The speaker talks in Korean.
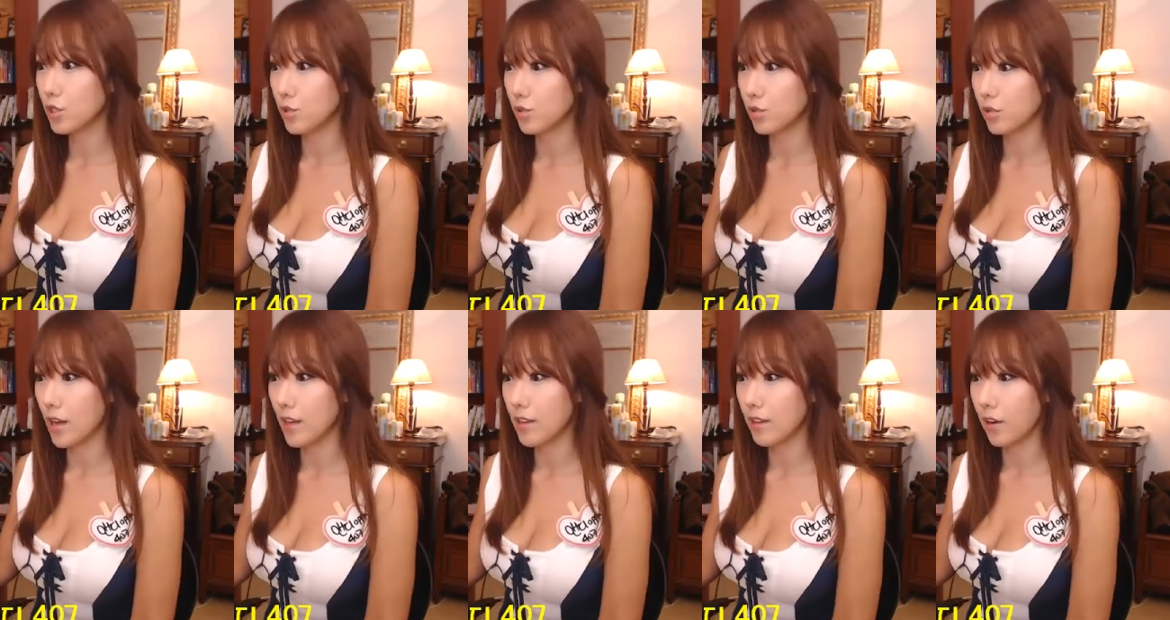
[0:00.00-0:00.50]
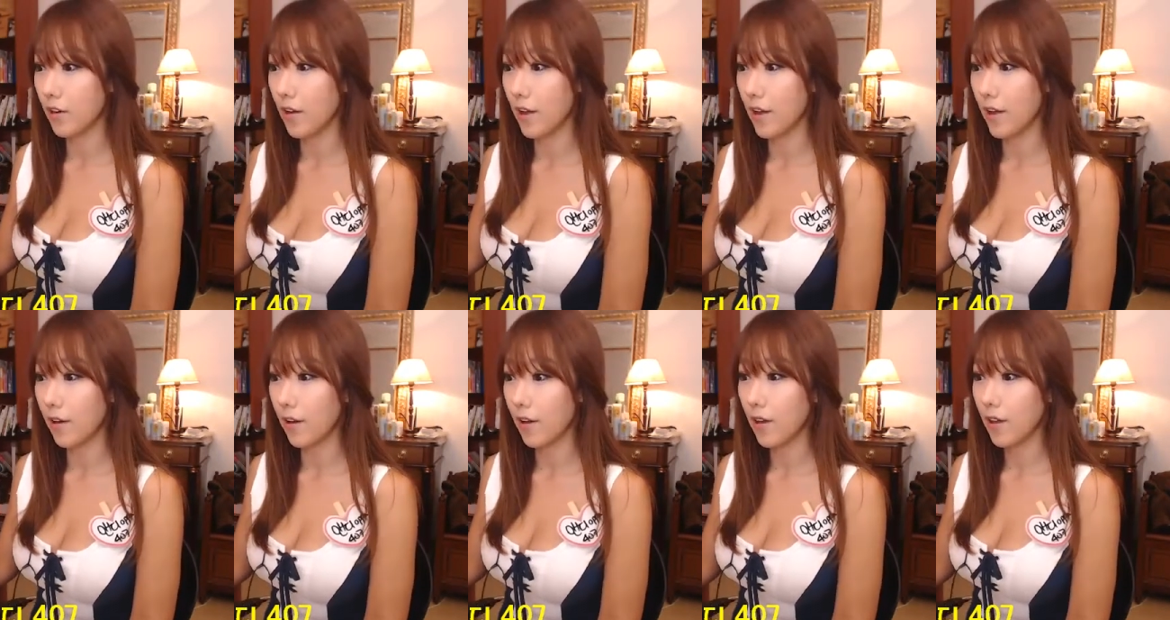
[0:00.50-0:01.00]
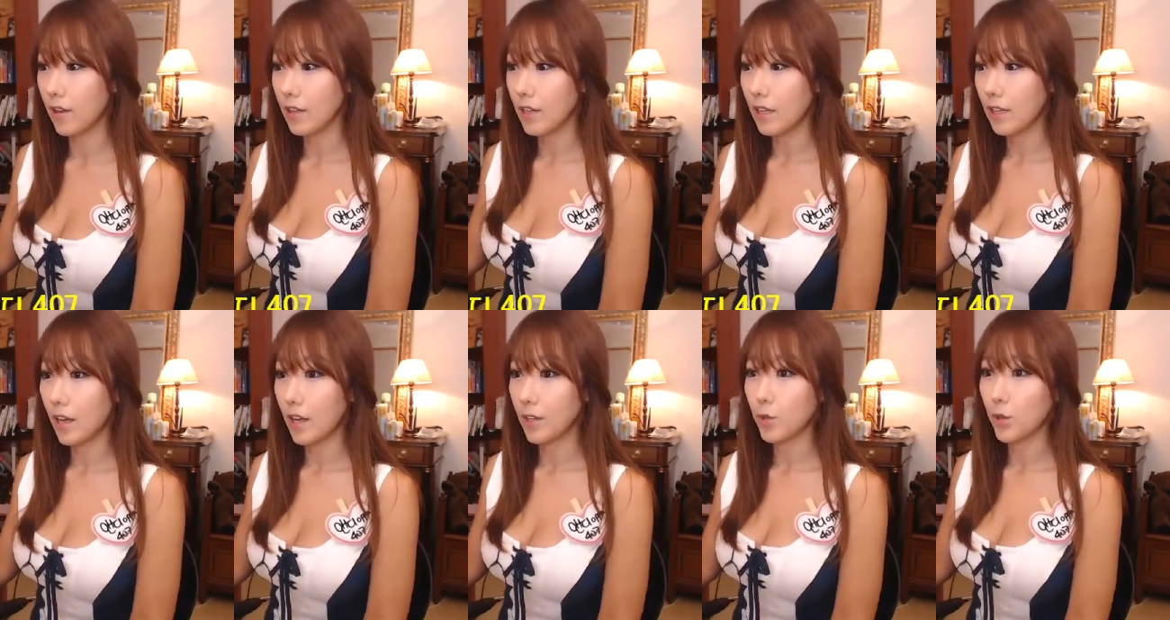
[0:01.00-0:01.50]
식으로 가는 거예요.
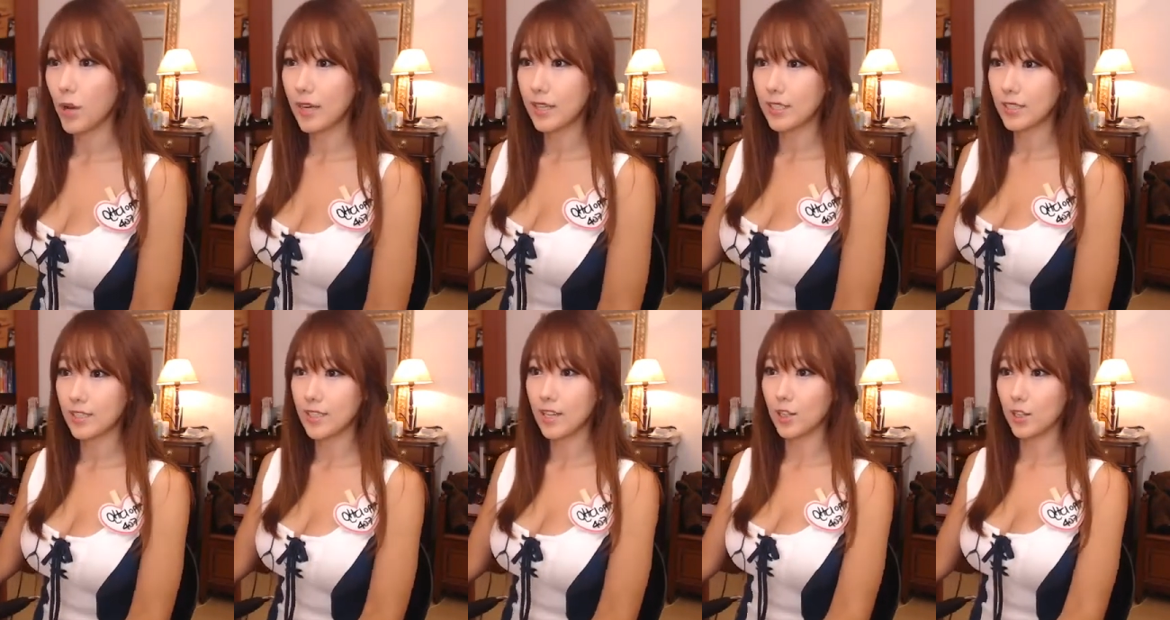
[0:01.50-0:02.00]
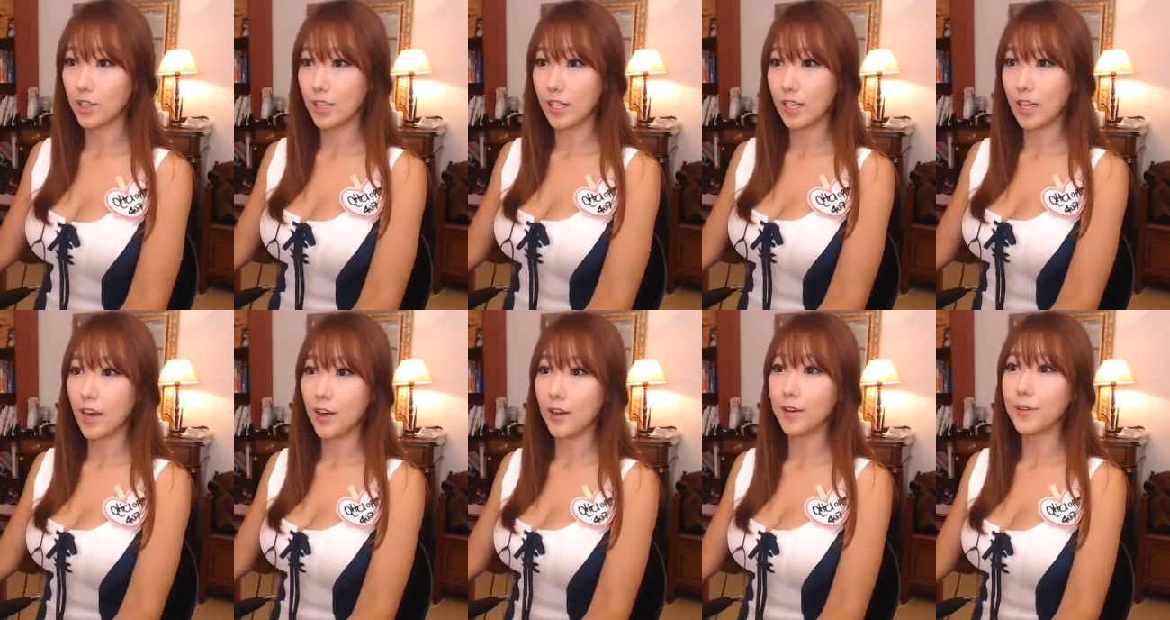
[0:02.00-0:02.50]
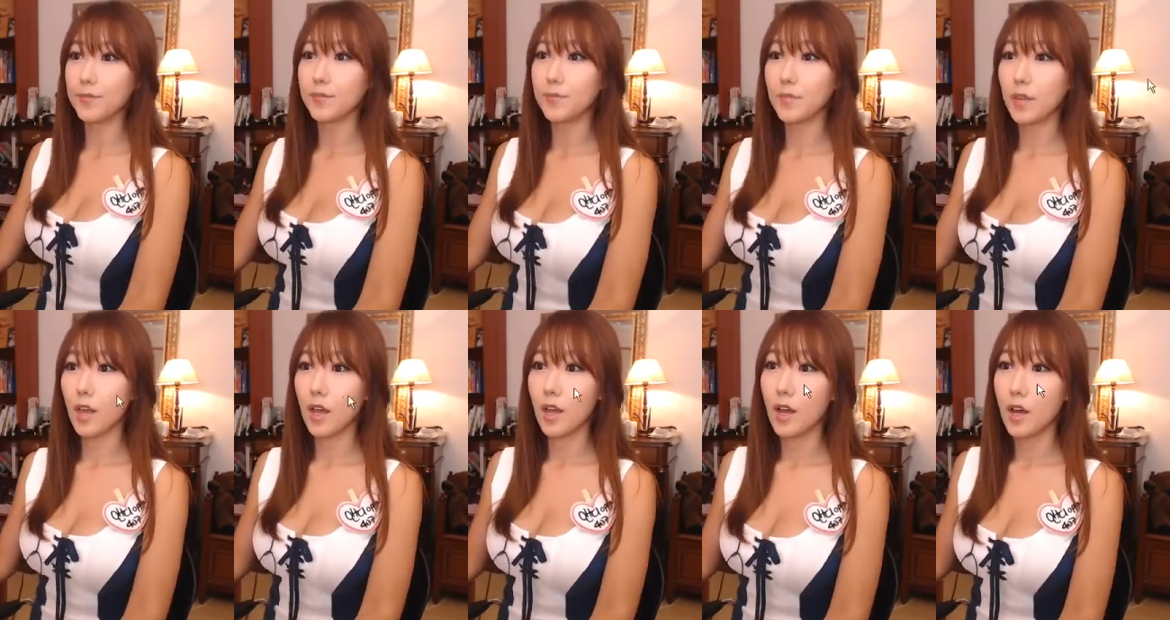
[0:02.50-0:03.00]
아, 노란 글씨 내려드릴게요.